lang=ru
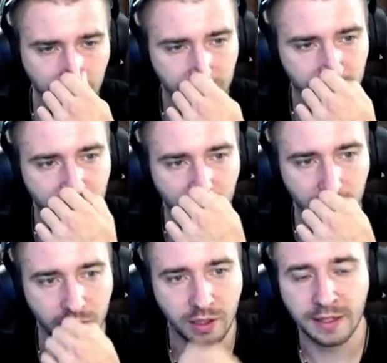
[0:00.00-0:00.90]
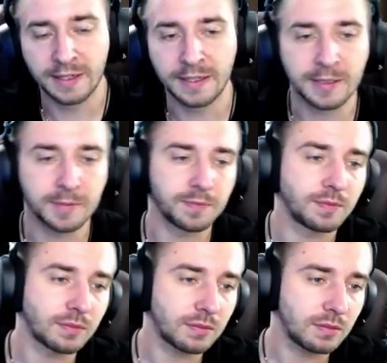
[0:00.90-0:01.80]
второй,
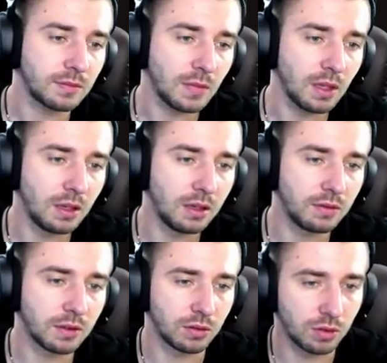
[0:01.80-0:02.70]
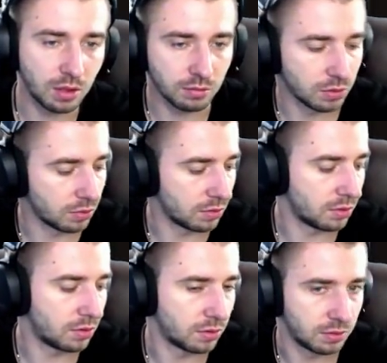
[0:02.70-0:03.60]
э, в котором тут
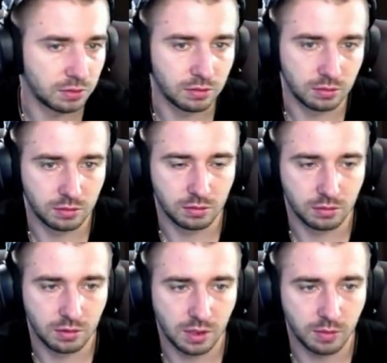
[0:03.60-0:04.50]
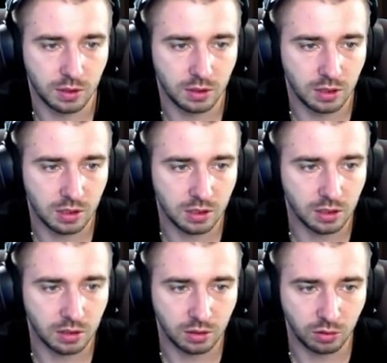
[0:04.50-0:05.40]
Самое интересное
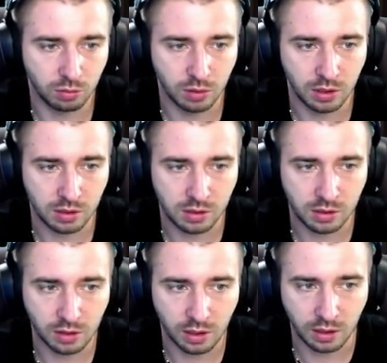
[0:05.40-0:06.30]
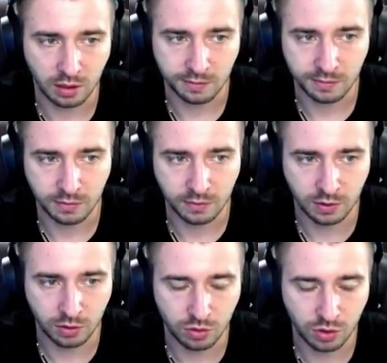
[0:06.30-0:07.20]
это грубая сила,
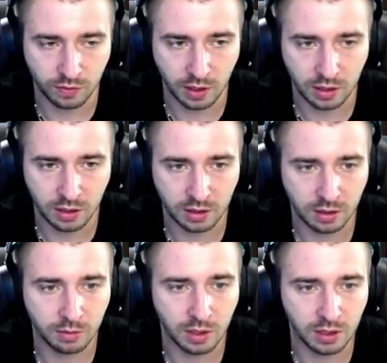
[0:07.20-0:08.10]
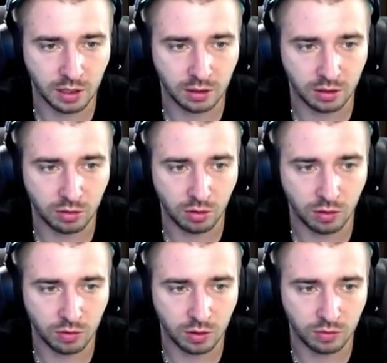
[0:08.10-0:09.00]
воодушевление там для некоторых, у
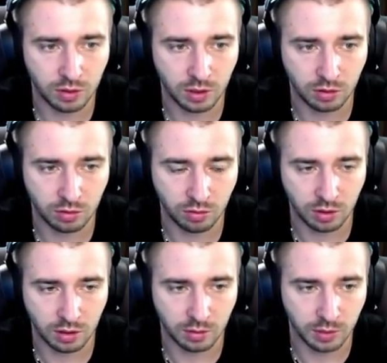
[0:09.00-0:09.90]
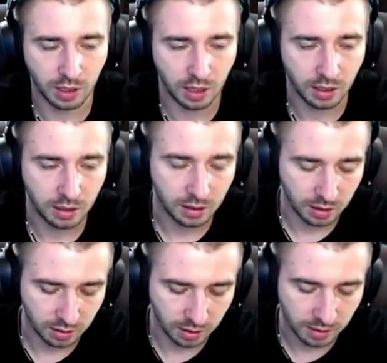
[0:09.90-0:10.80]
кого его нет. Ну а для меня
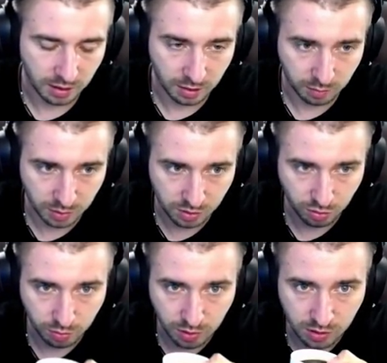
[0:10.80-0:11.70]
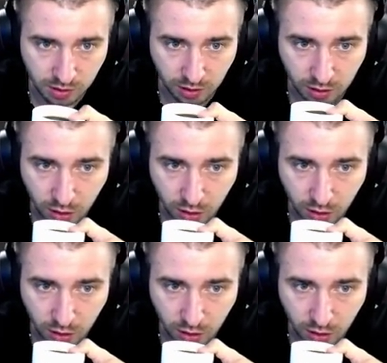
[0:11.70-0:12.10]
это по 150